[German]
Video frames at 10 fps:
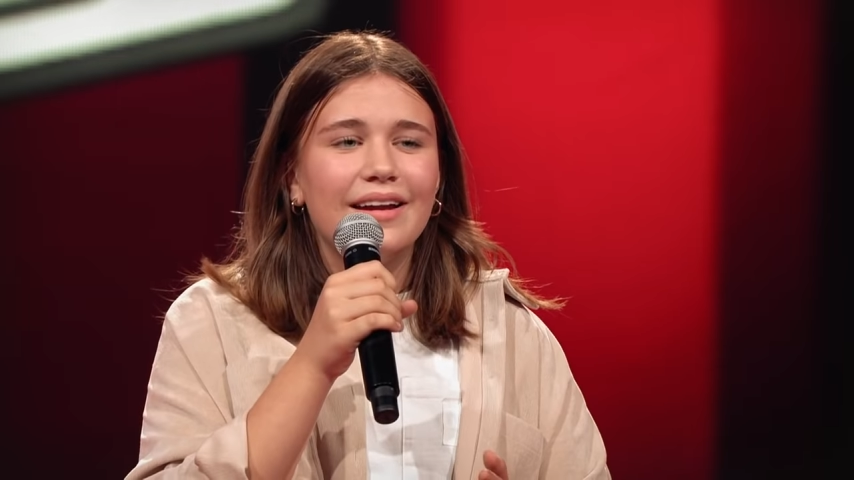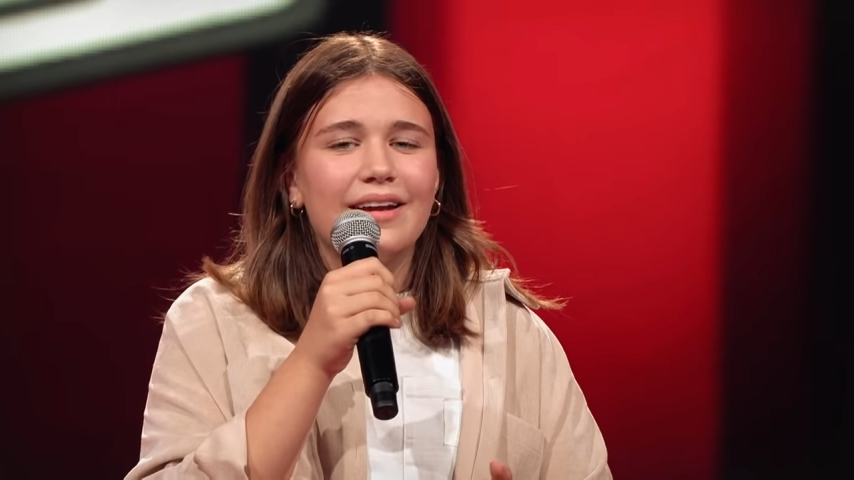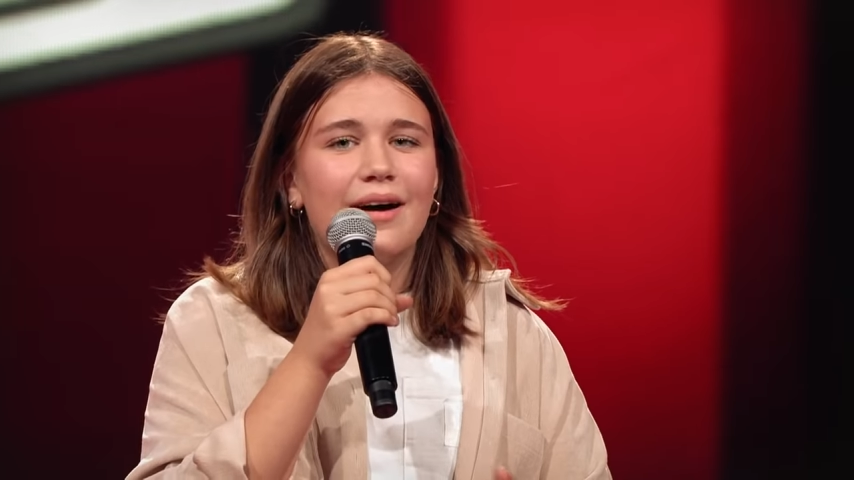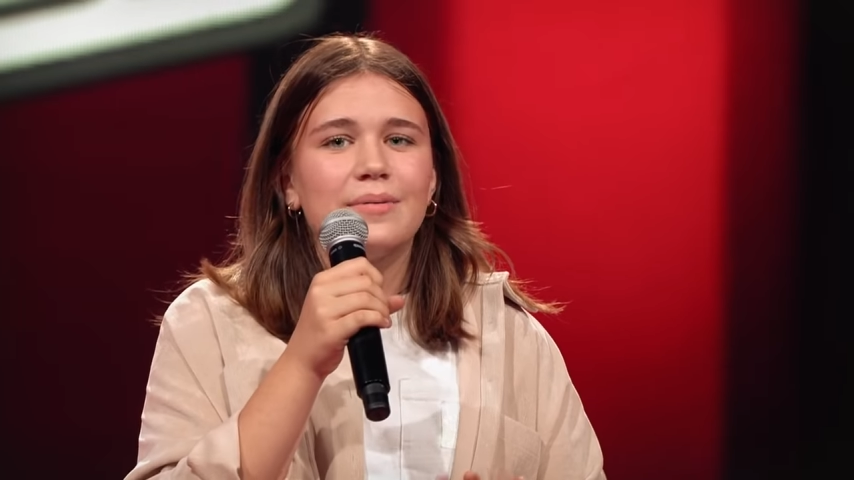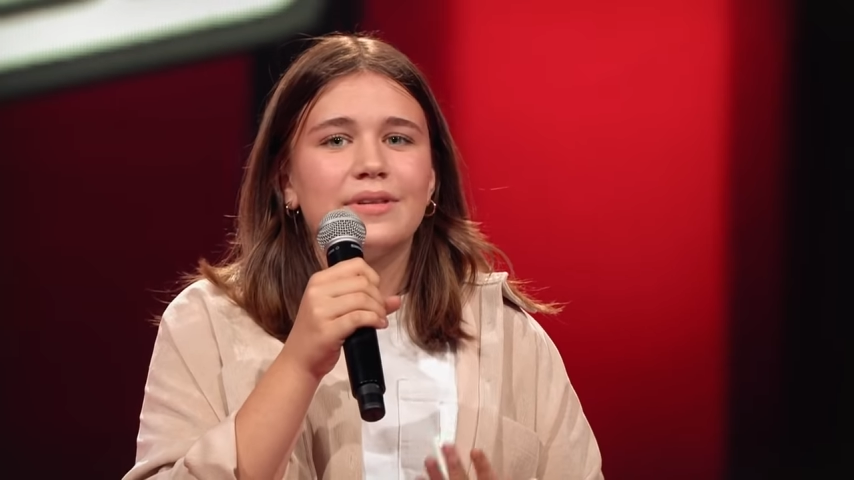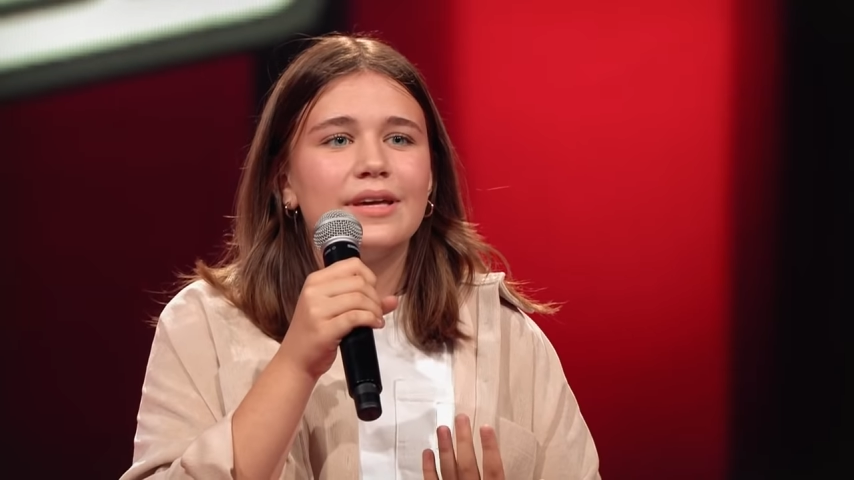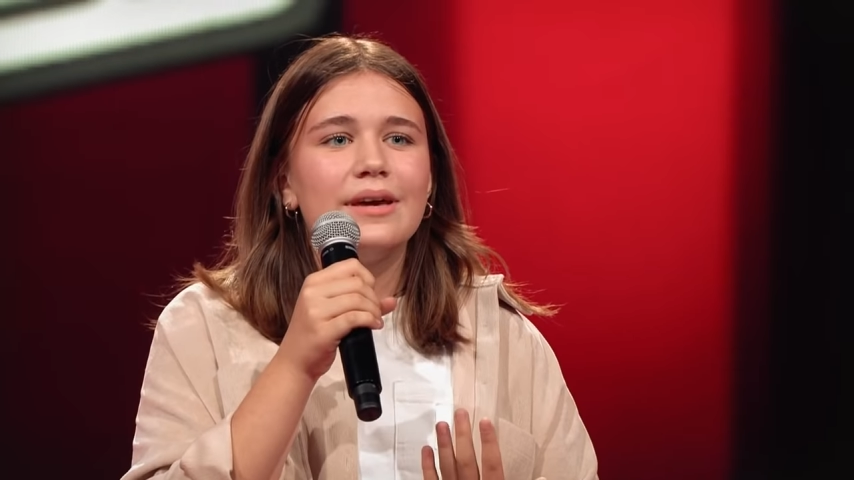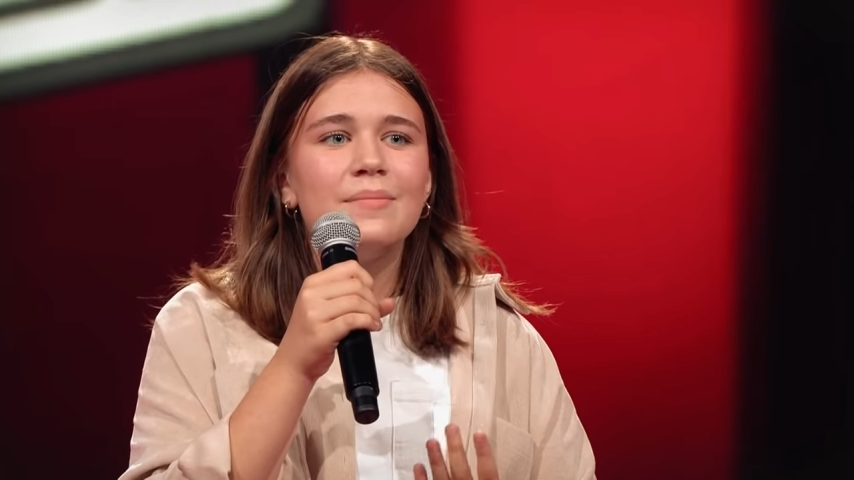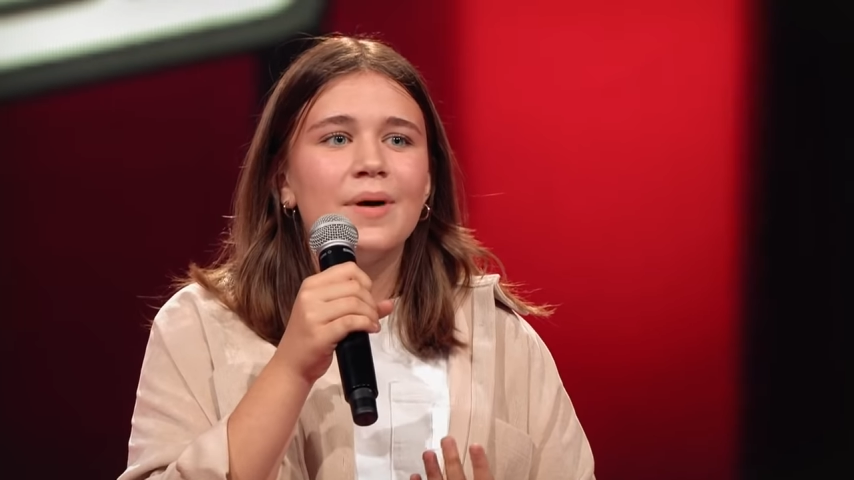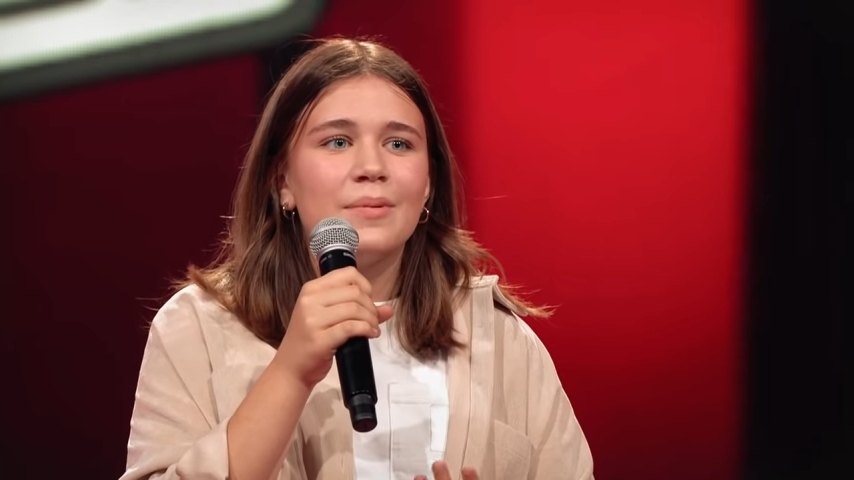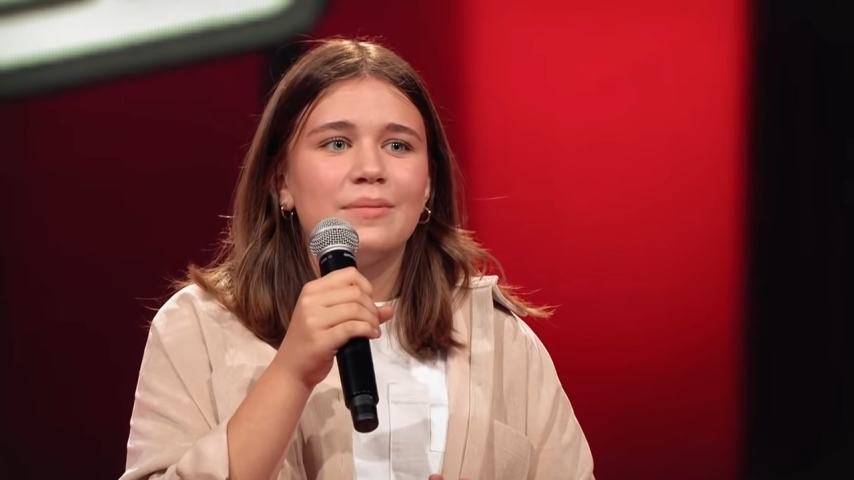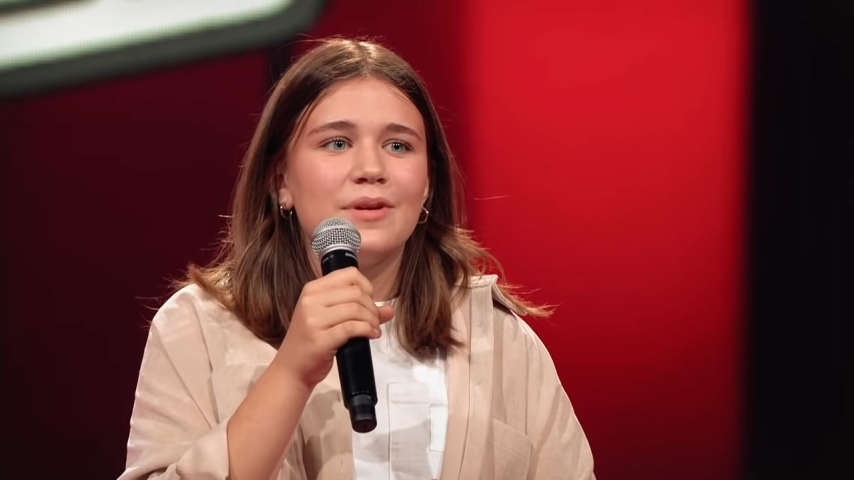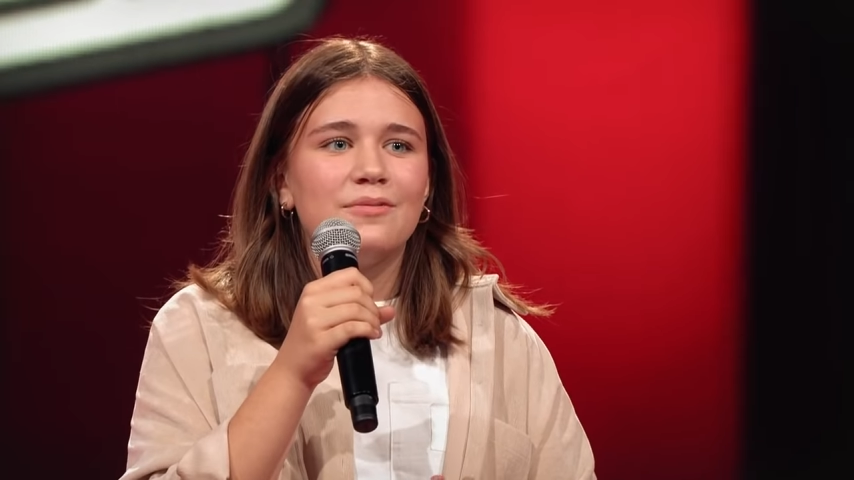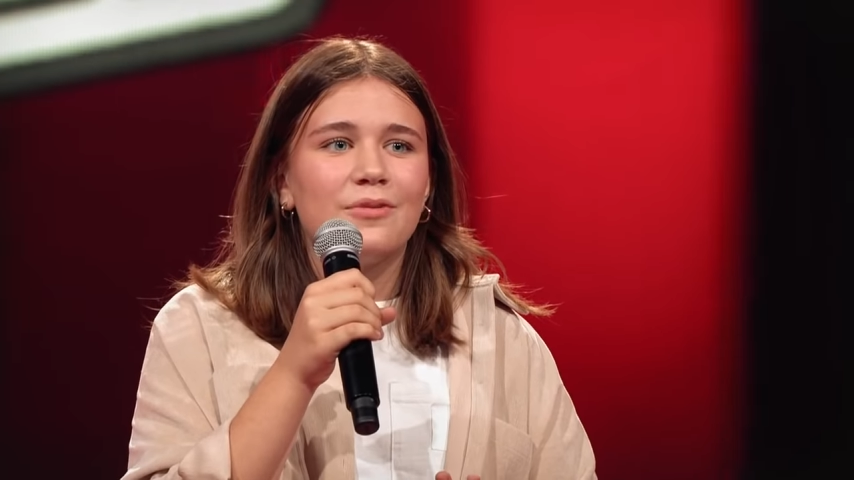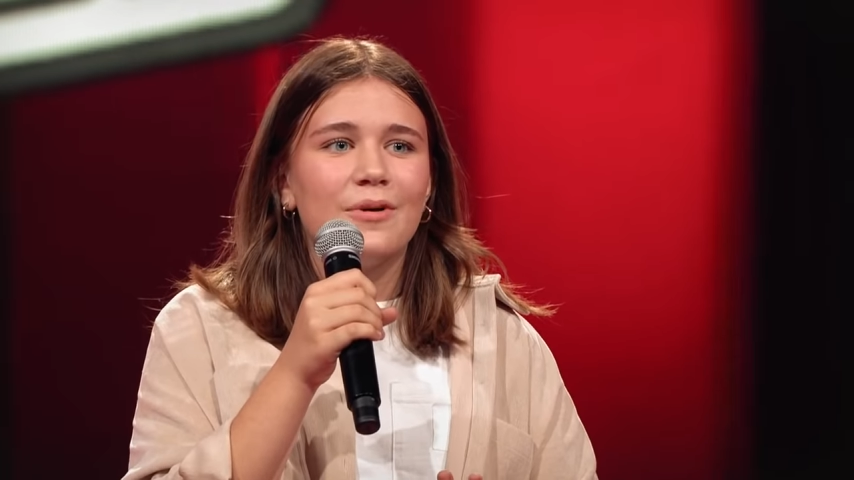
Da habe ich immer mit meinen